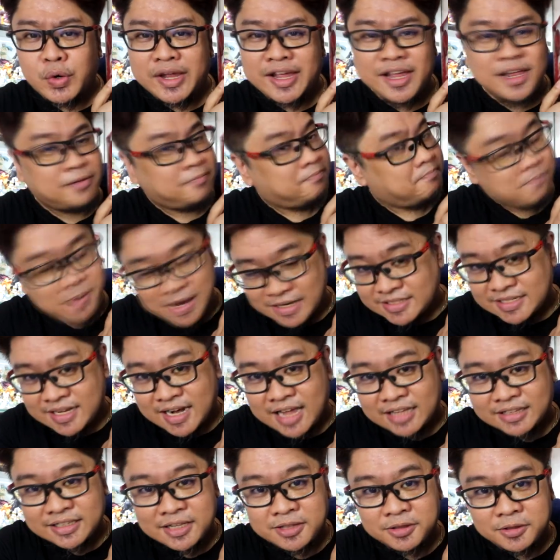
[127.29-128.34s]
oh, yan, baksa
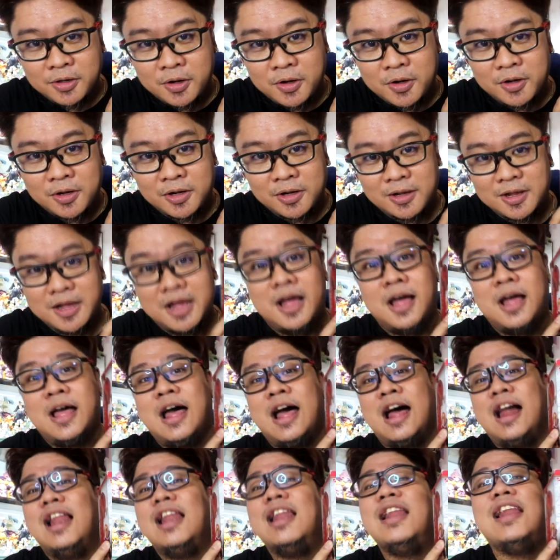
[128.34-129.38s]
natin to.
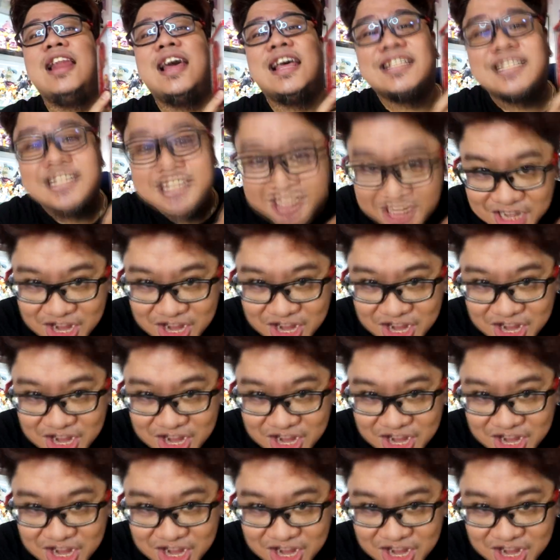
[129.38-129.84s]
Let's